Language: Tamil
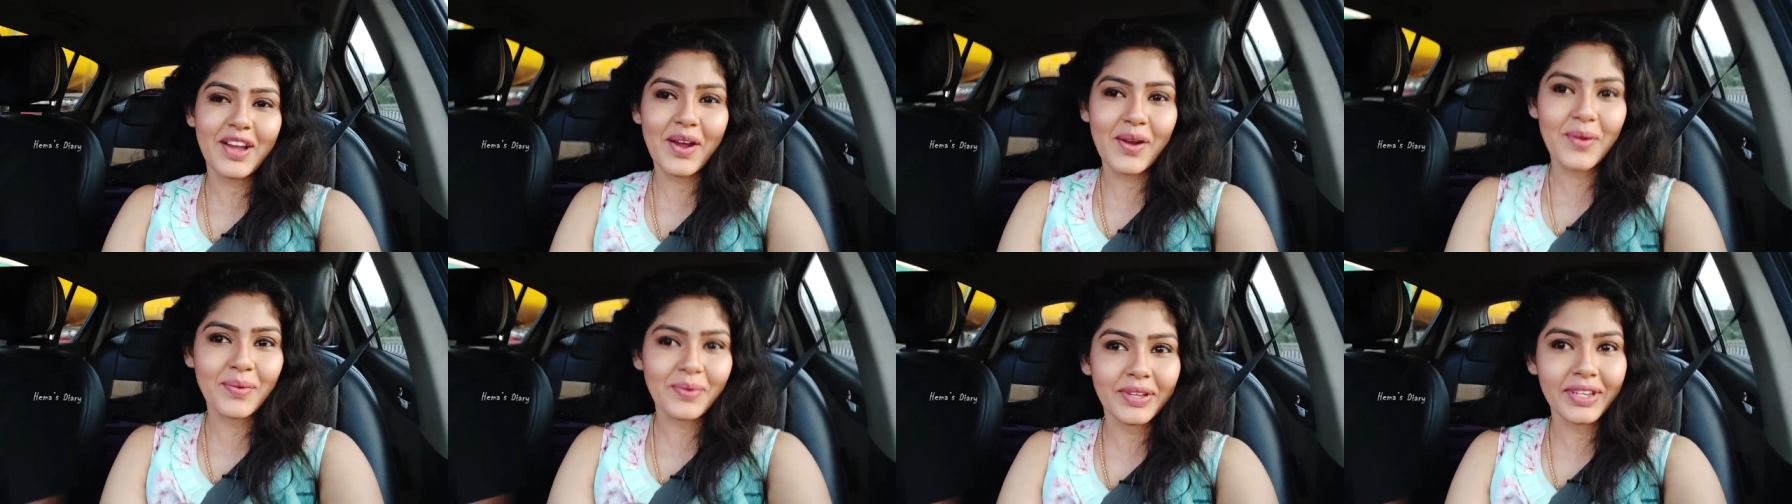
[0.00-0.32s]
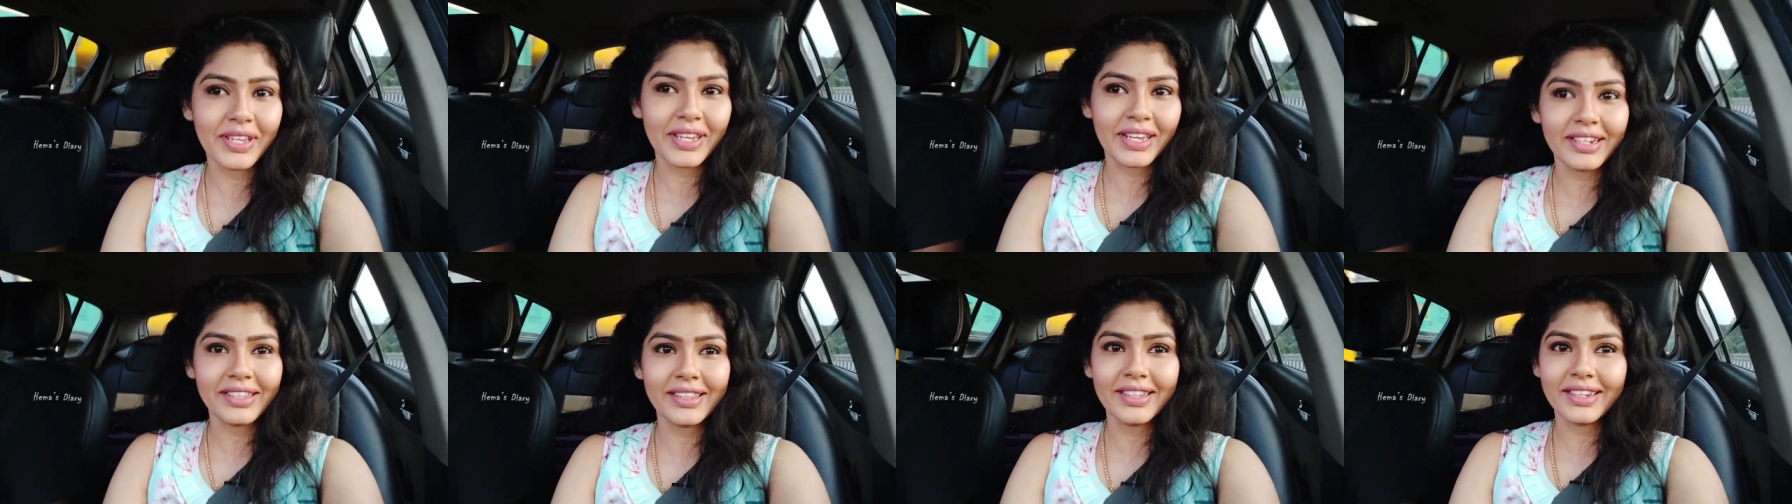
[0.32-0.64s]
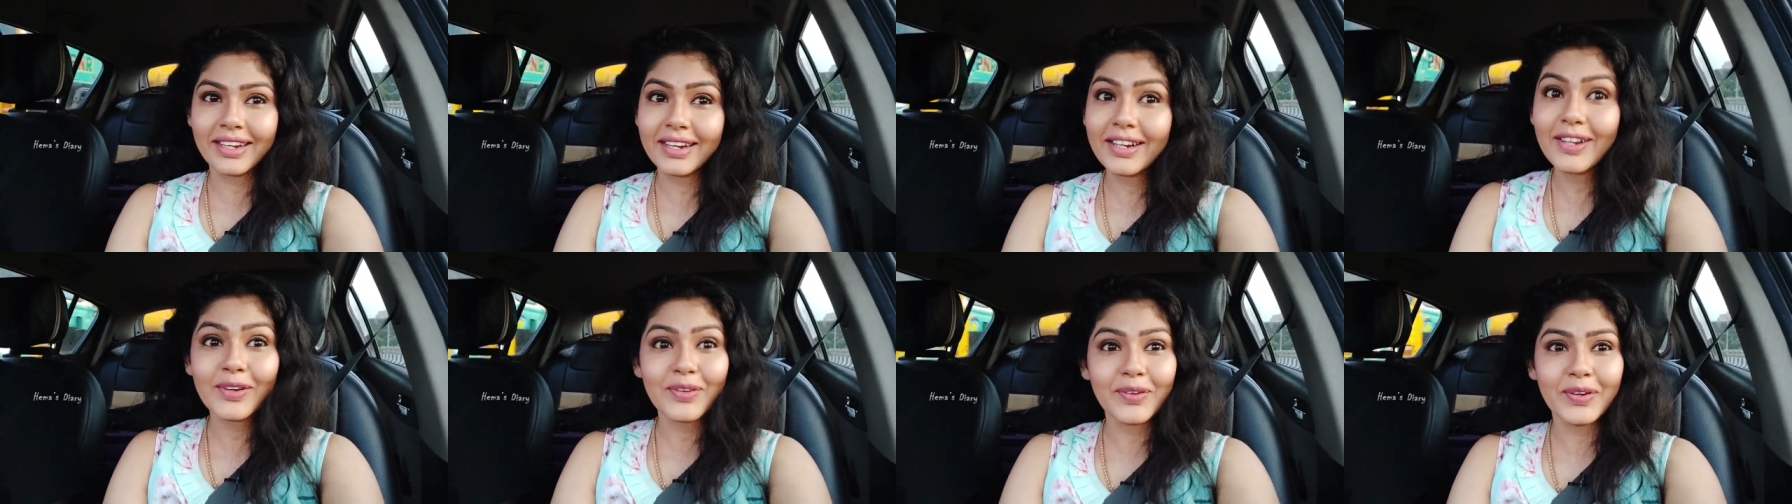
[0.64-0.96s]

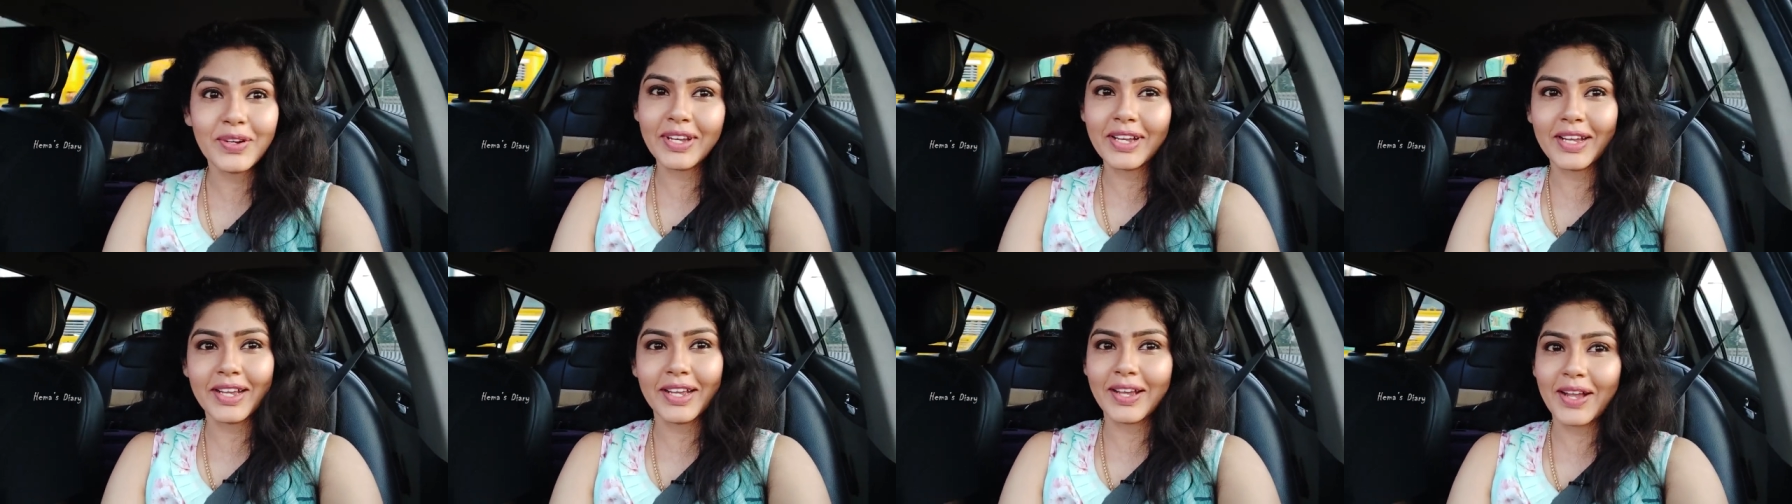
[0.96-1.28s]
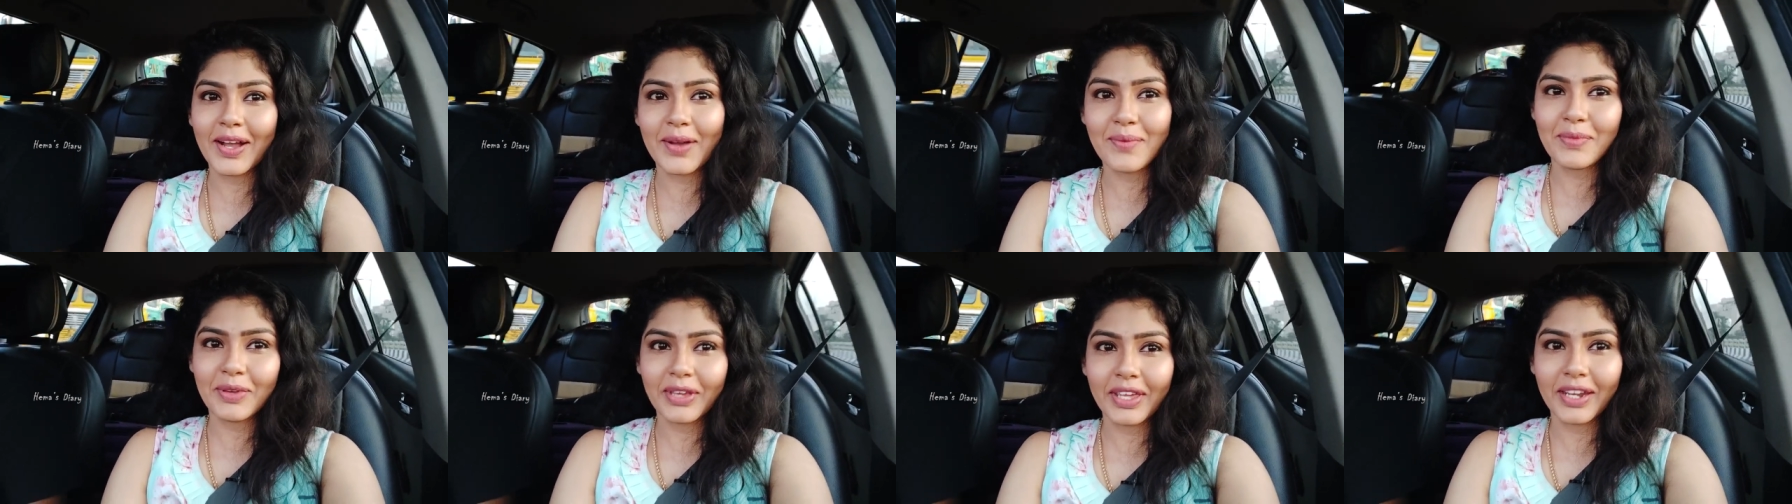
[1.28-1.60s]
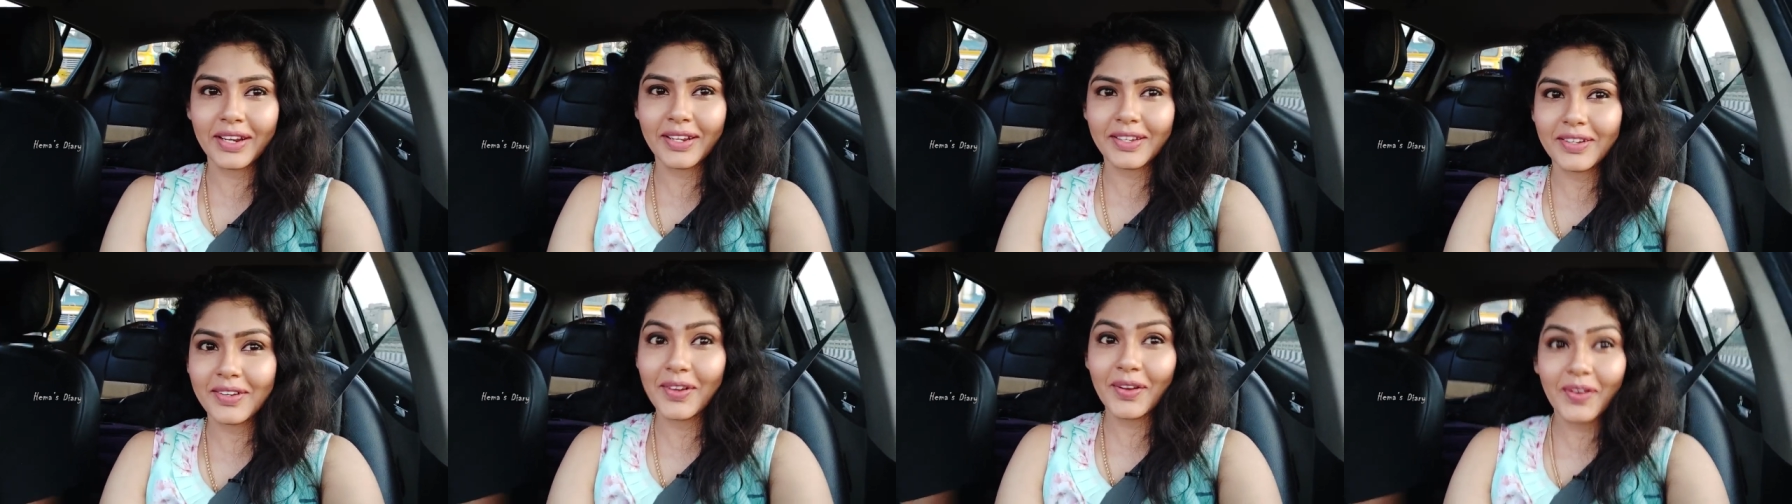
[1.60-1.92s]
அப்படிங்கிறதெல்லாம் நான் உங்களுக்கு அங்கே
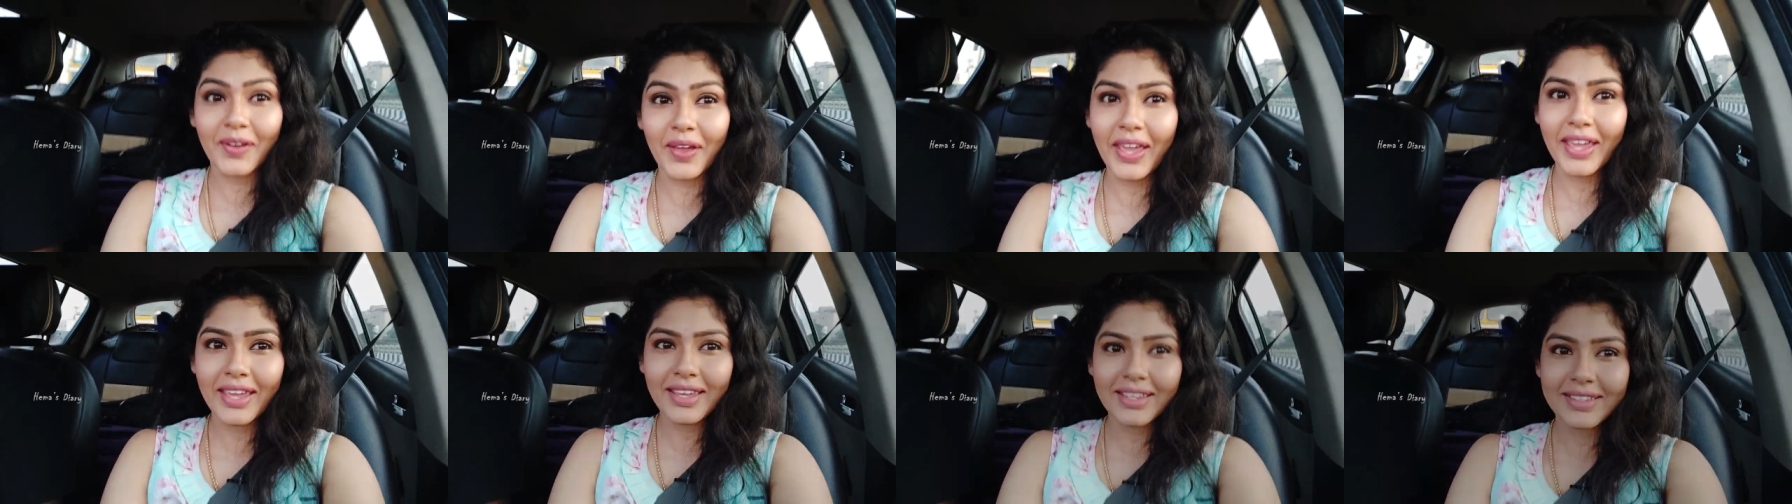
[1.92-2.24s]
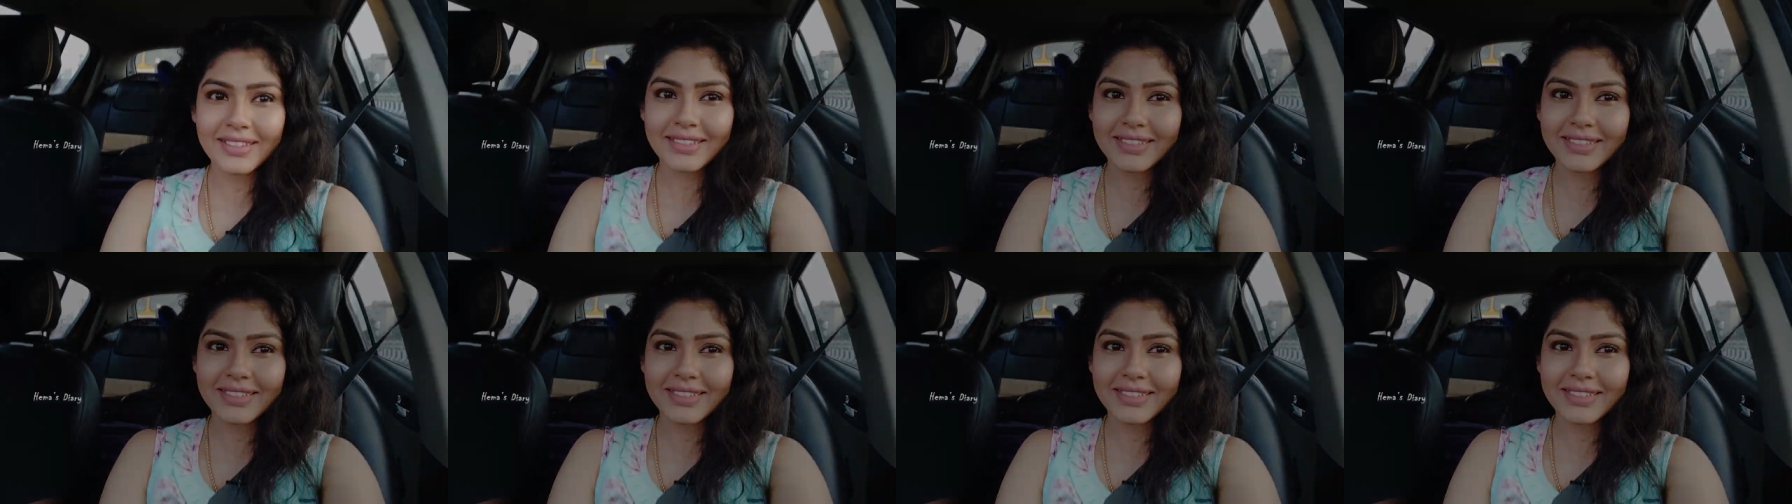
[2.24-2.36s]
காமிக்கிறேன் ஓகே